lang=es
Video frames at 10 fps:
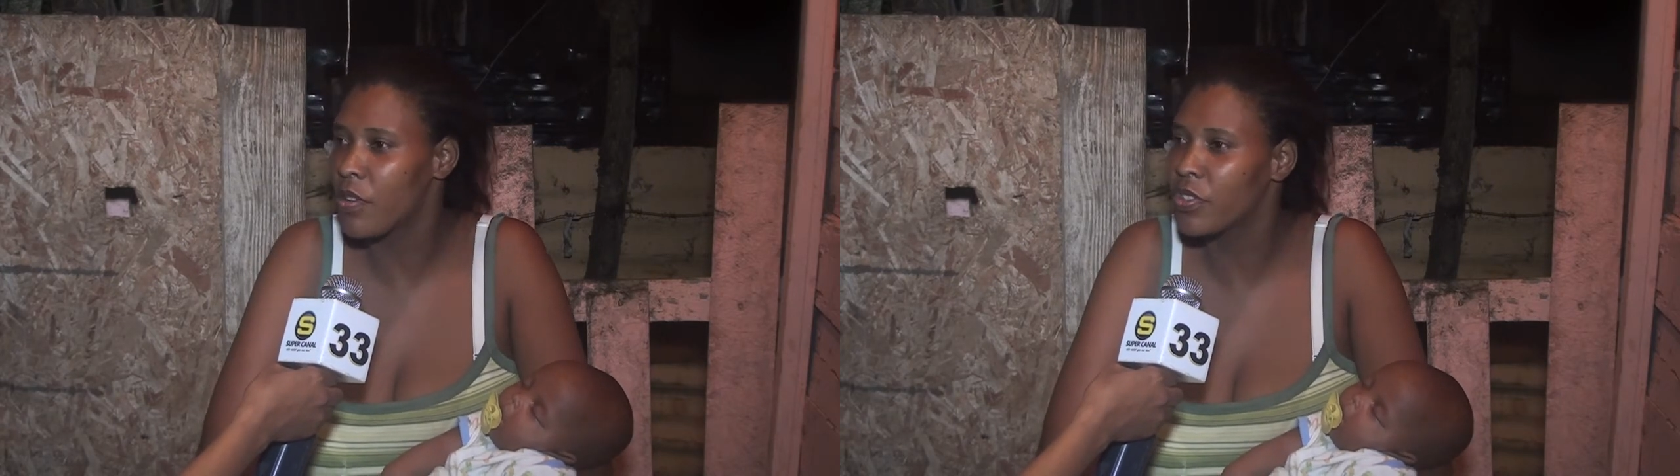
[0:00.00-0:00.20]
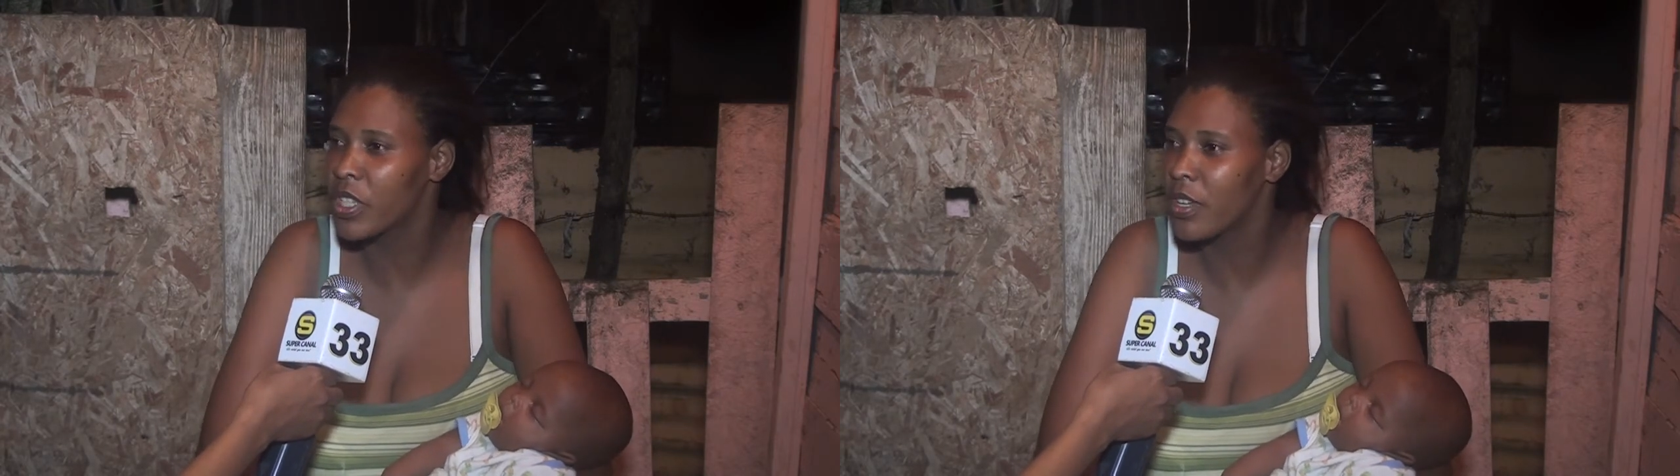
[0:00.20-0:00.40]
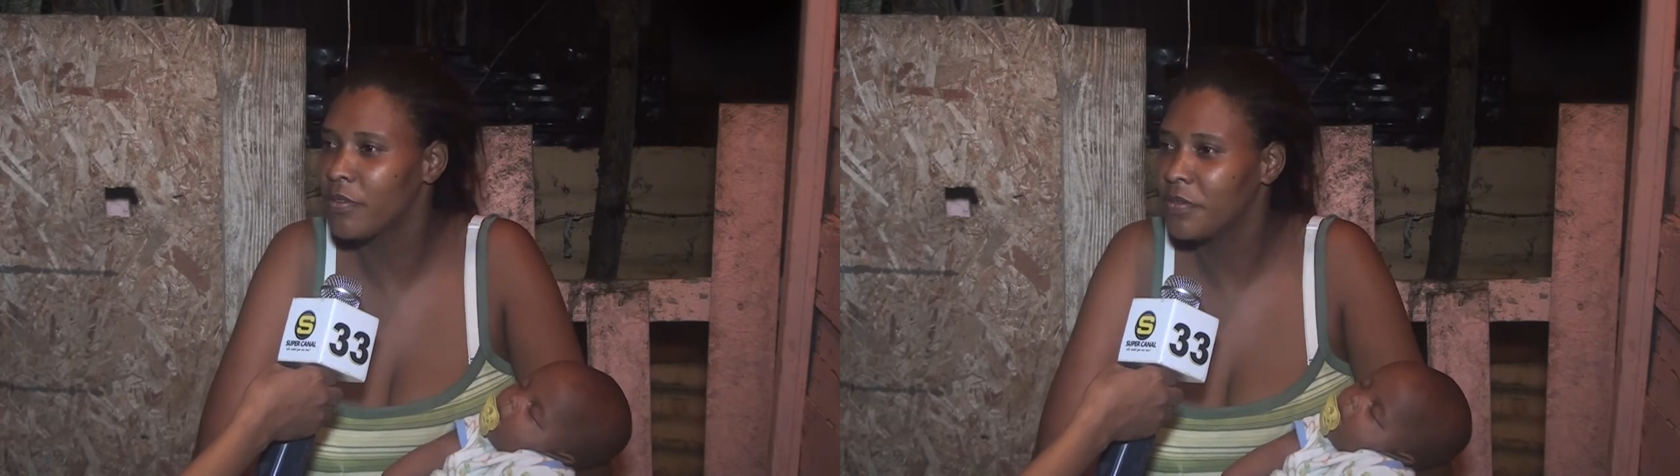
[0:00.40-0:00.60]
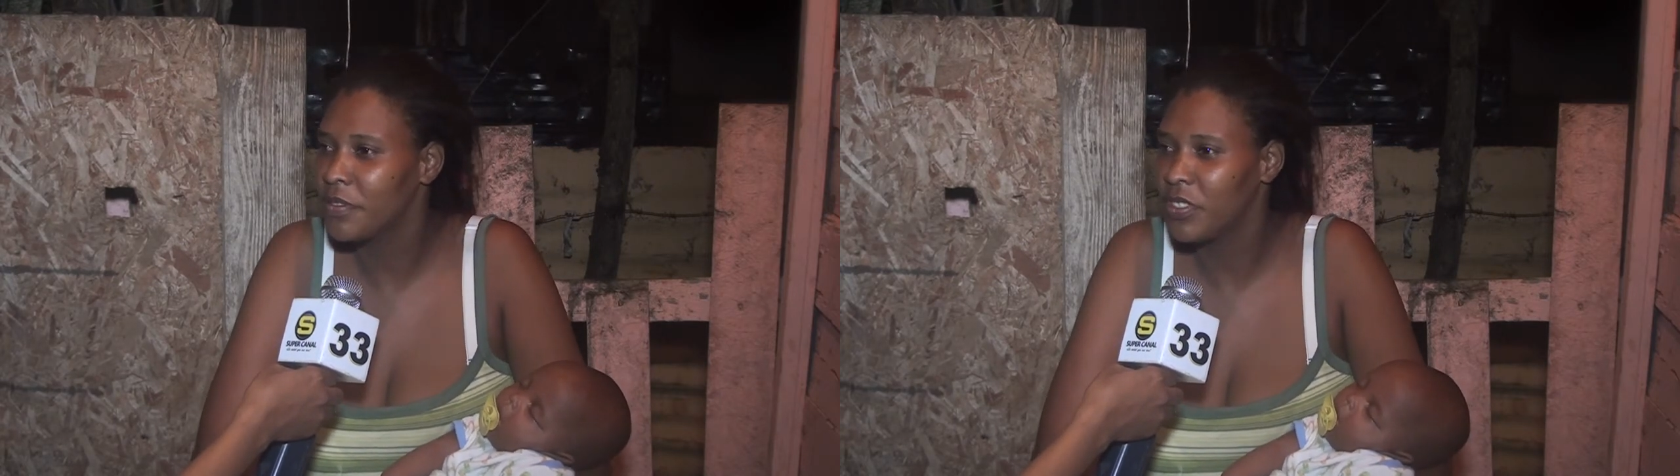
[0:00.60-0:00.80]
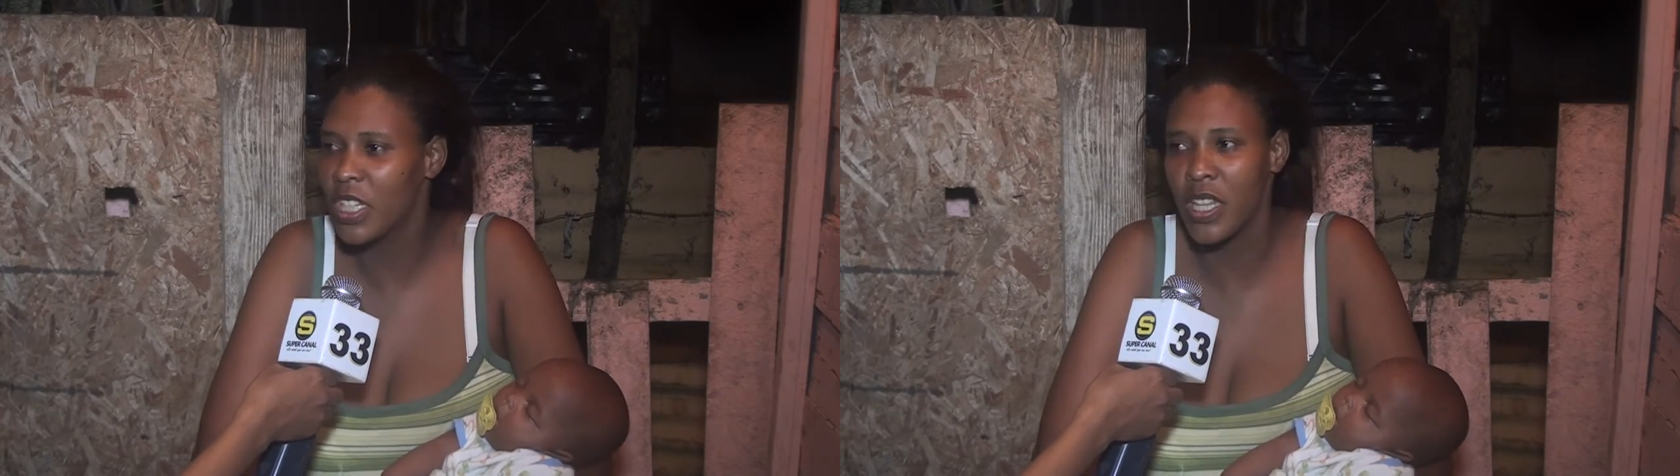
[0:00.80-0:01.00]
onza,
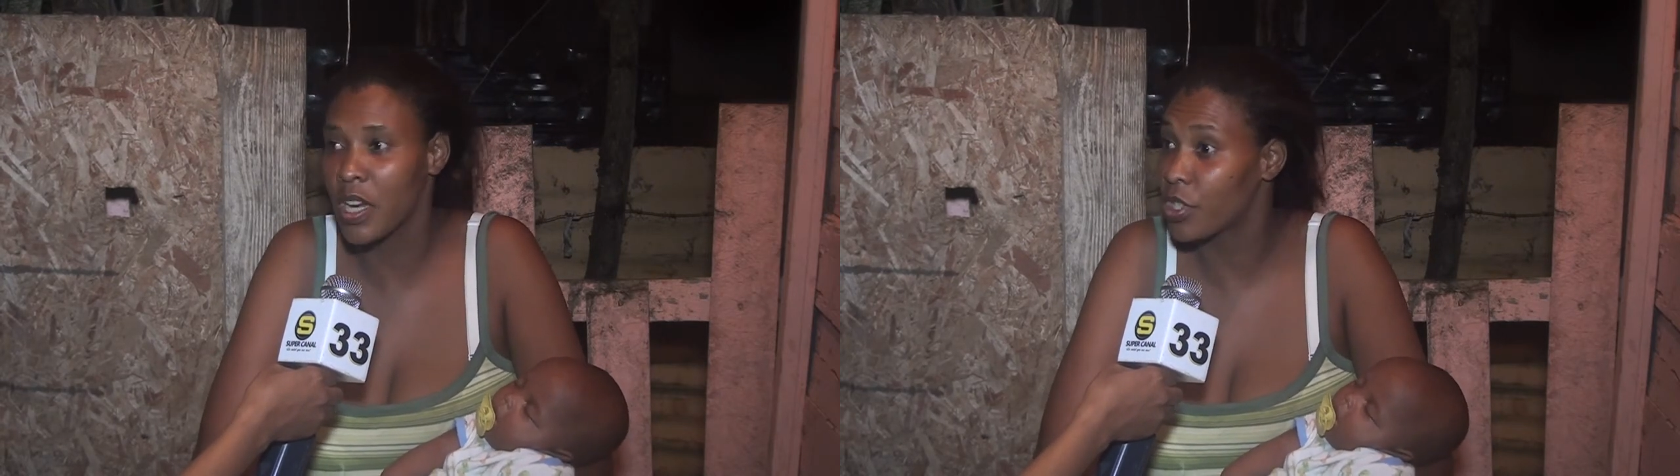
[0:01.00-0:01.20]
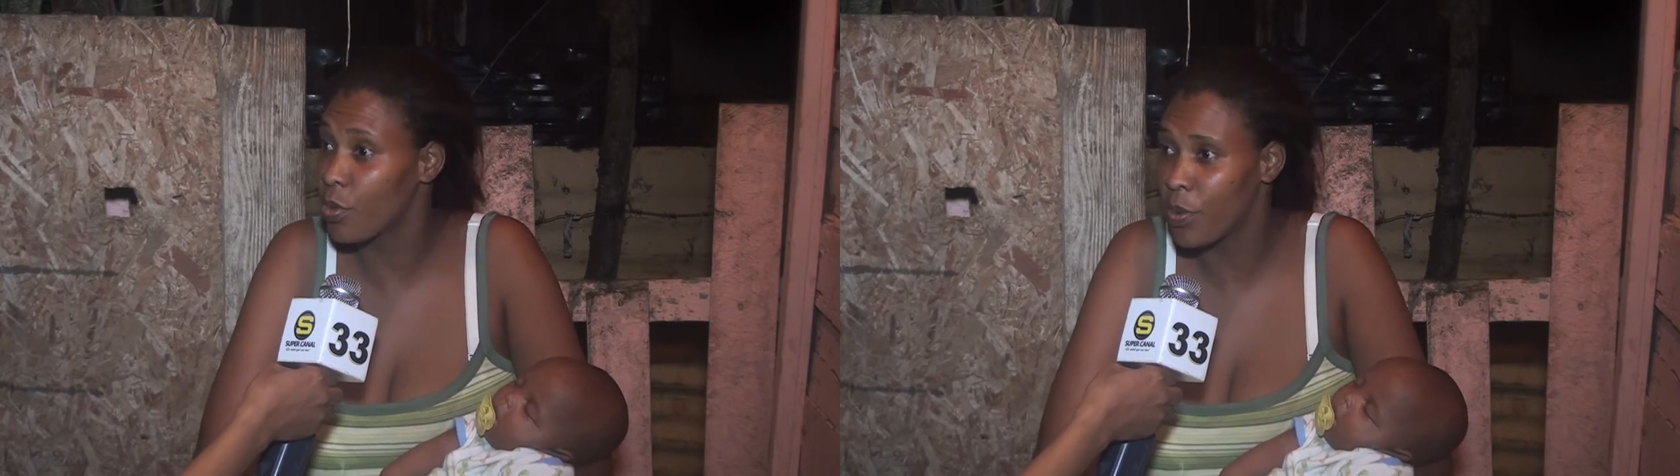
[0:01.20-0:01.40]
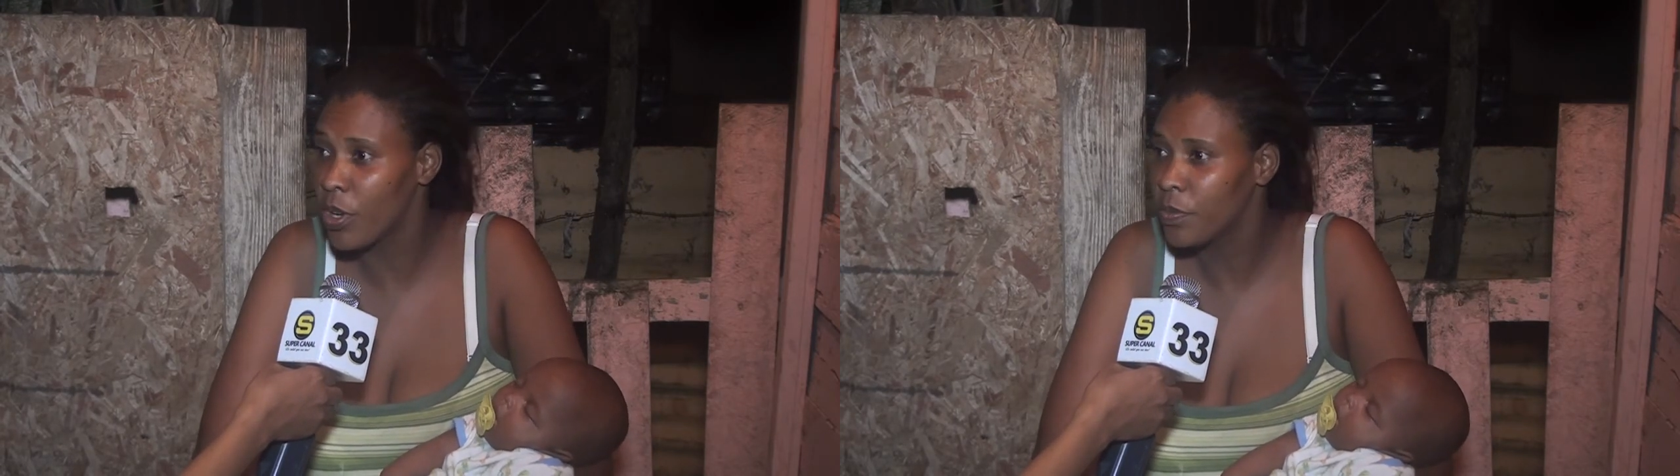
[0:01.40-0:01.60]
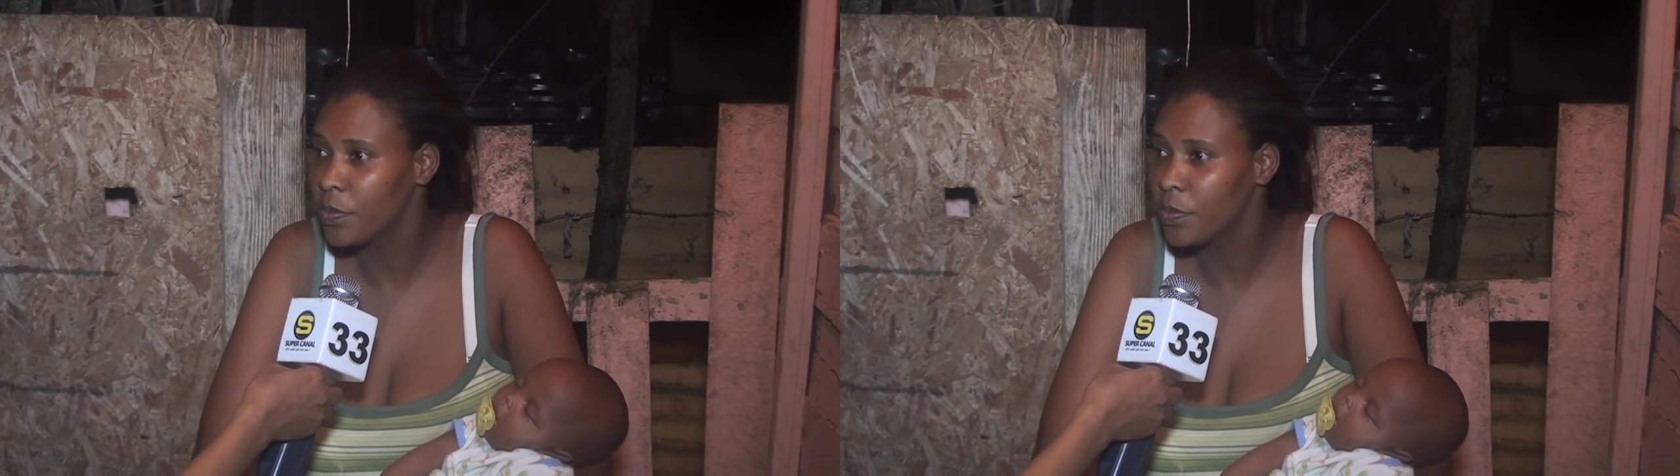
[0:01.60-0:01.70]
ya se resolvió.